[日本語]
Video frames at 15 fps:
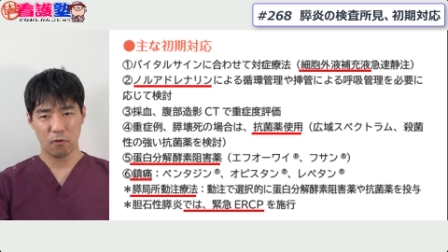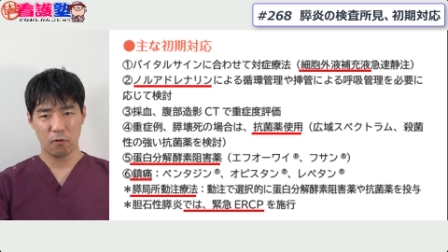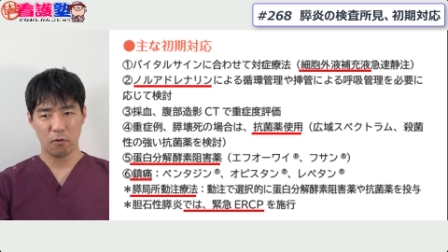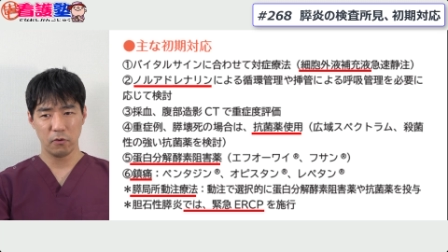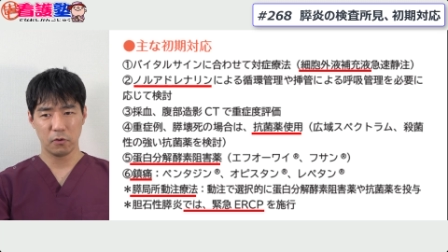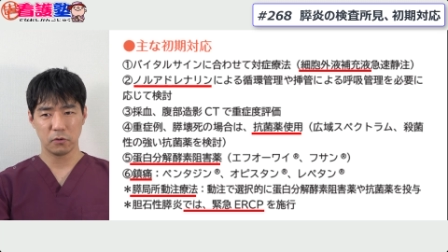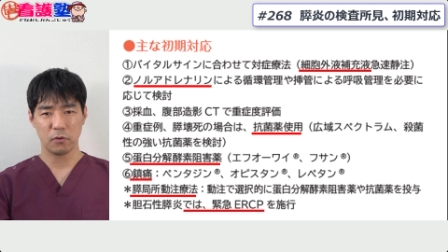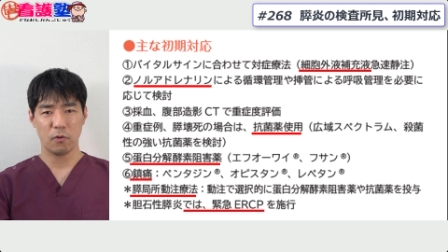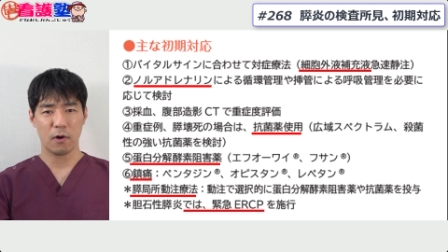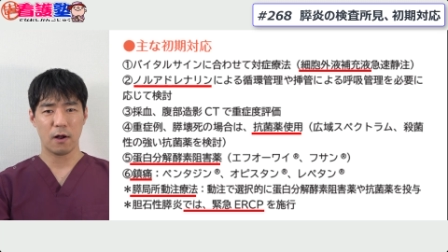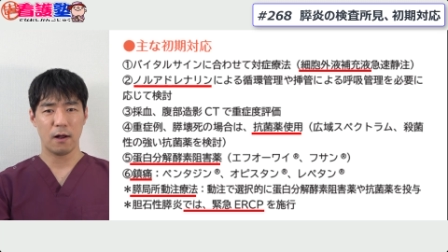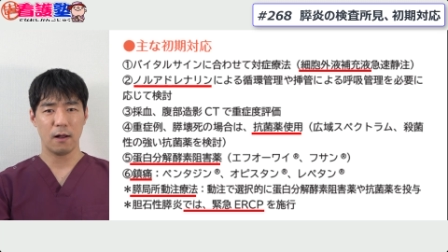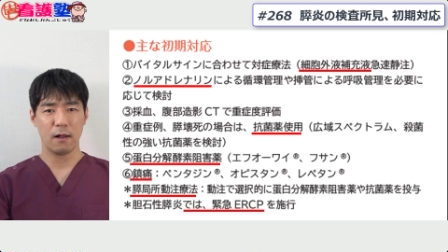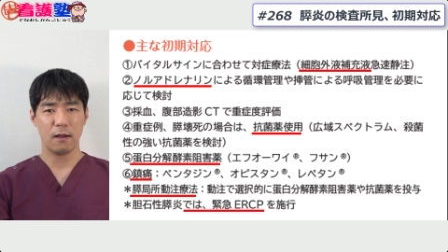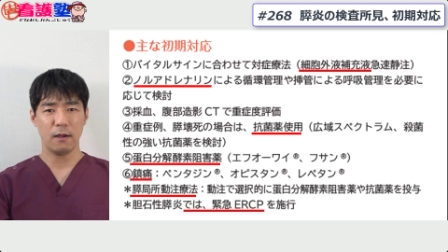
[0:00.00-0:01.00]
いうことを考
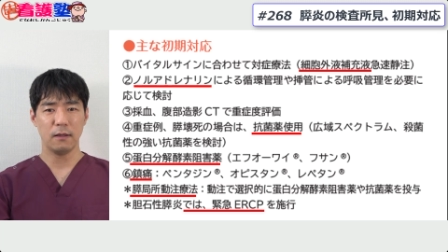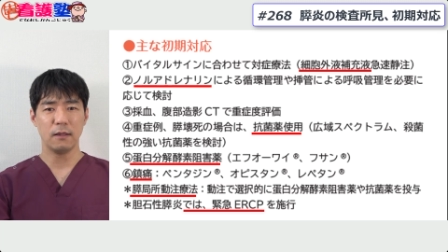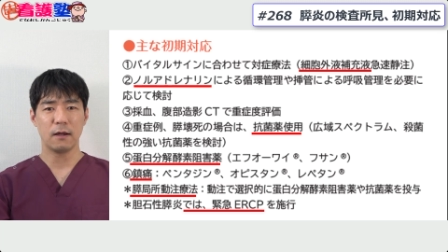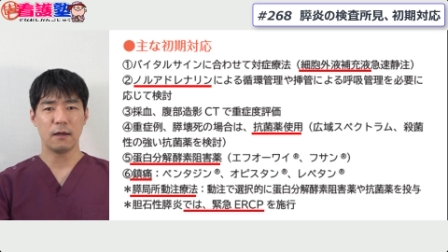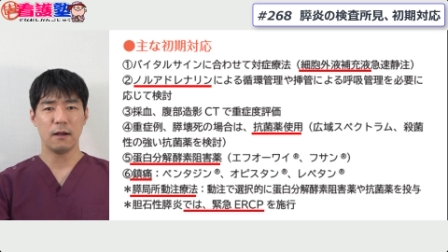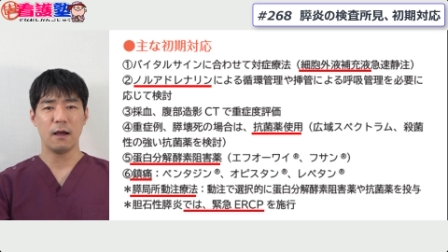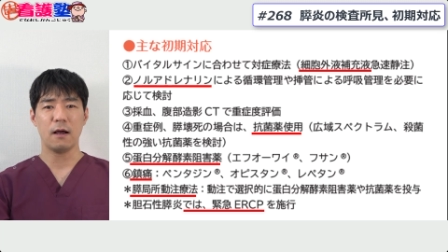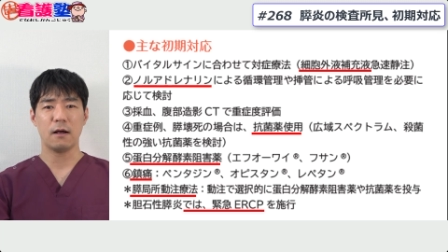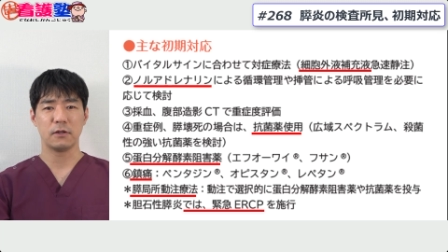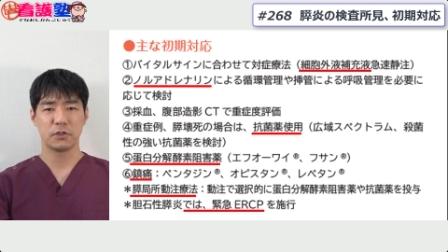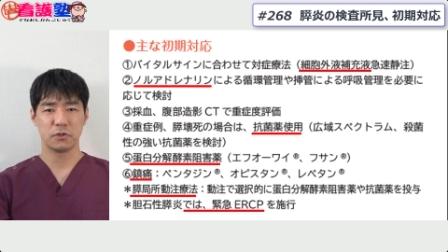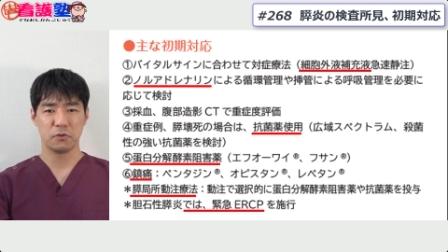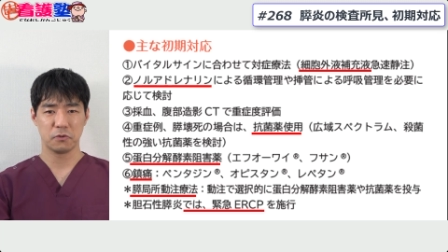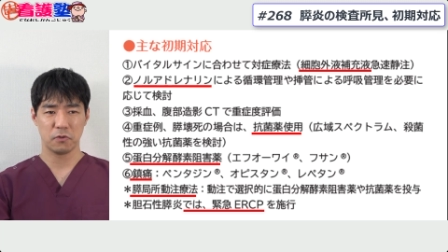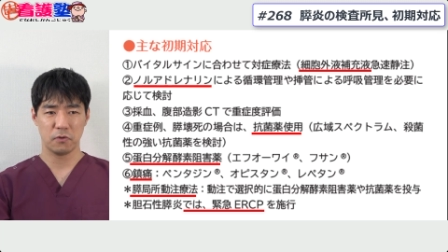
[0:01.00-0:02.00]
えながら仕
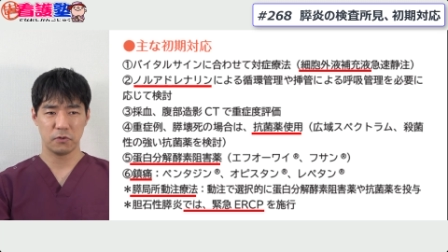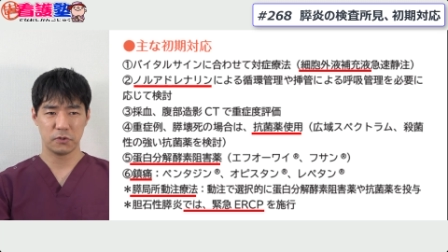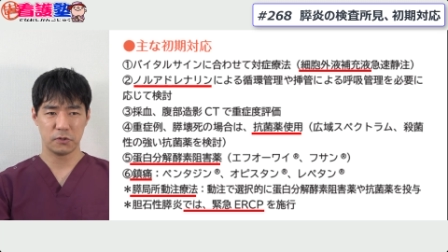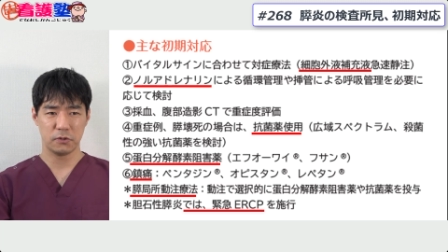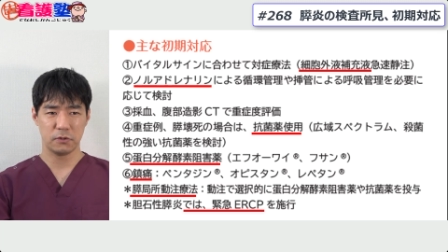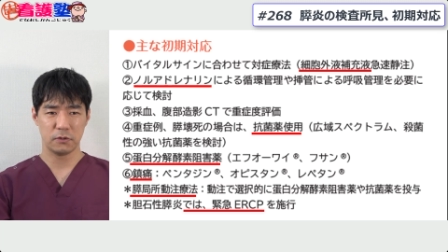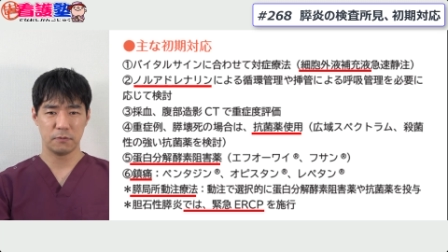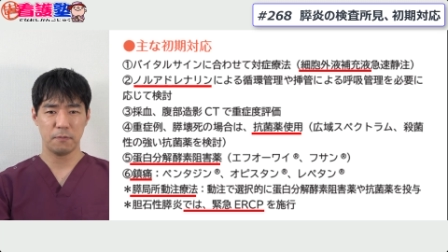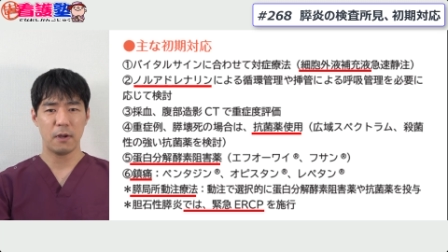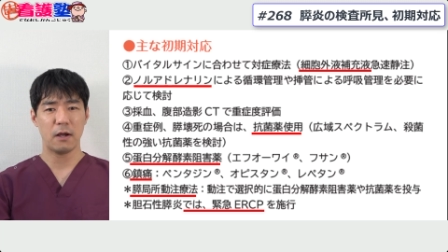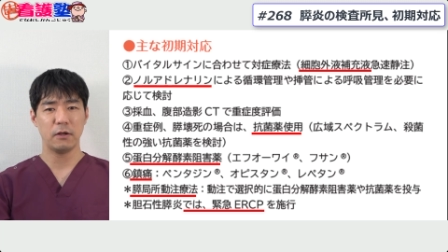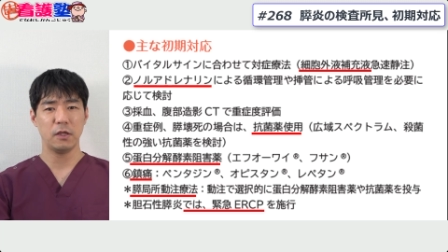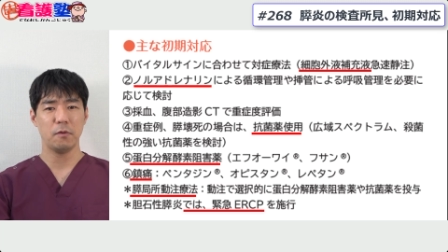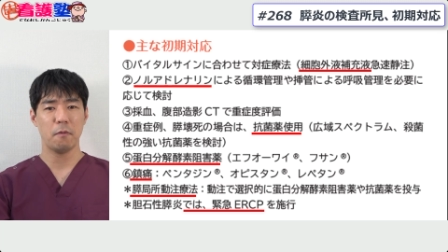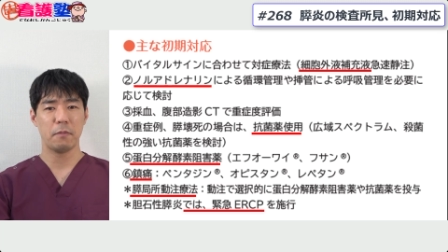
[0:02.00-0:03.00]
事をする、まあ、あ
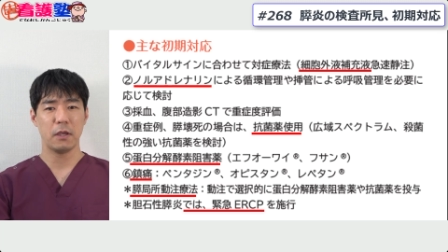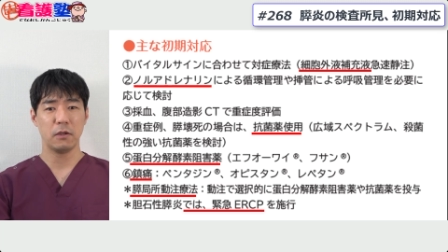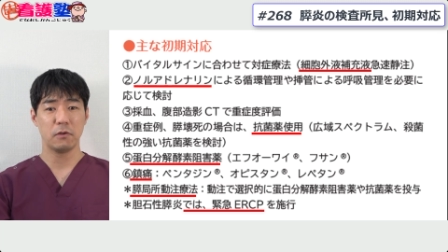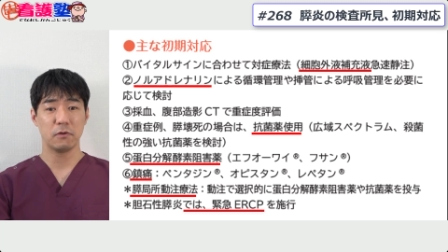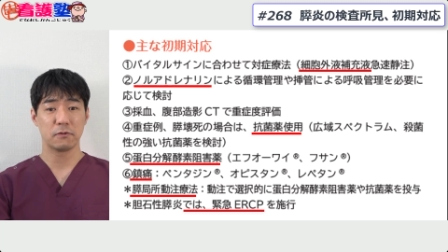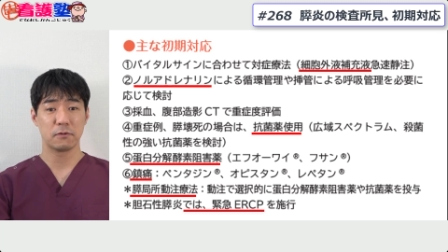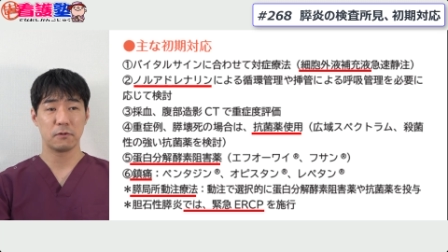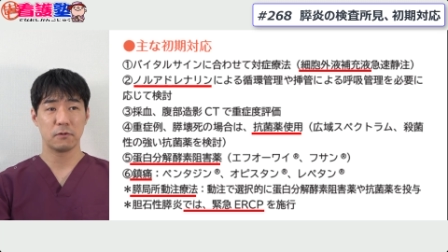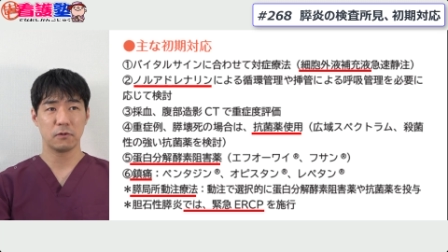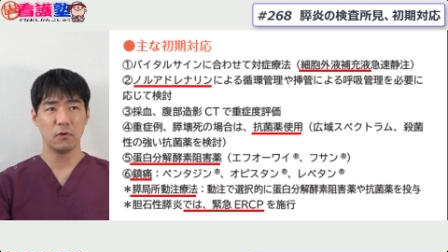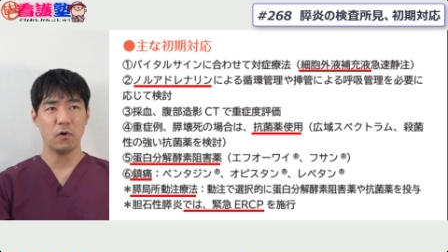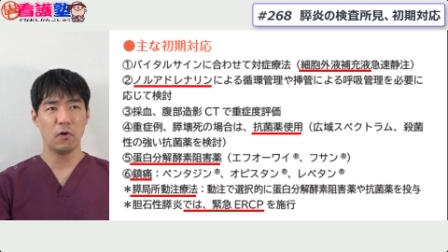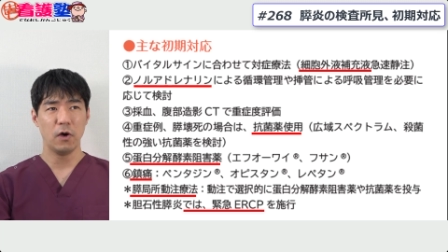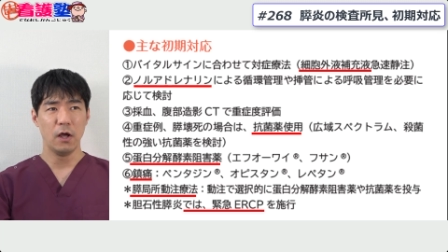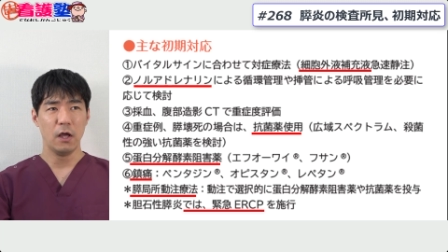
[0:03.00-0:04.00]
るいは勉強する
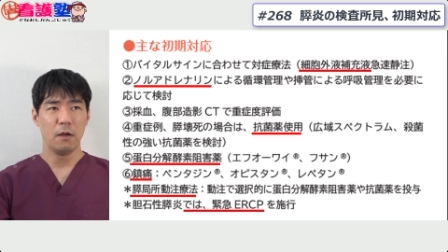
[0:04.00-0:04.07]
と、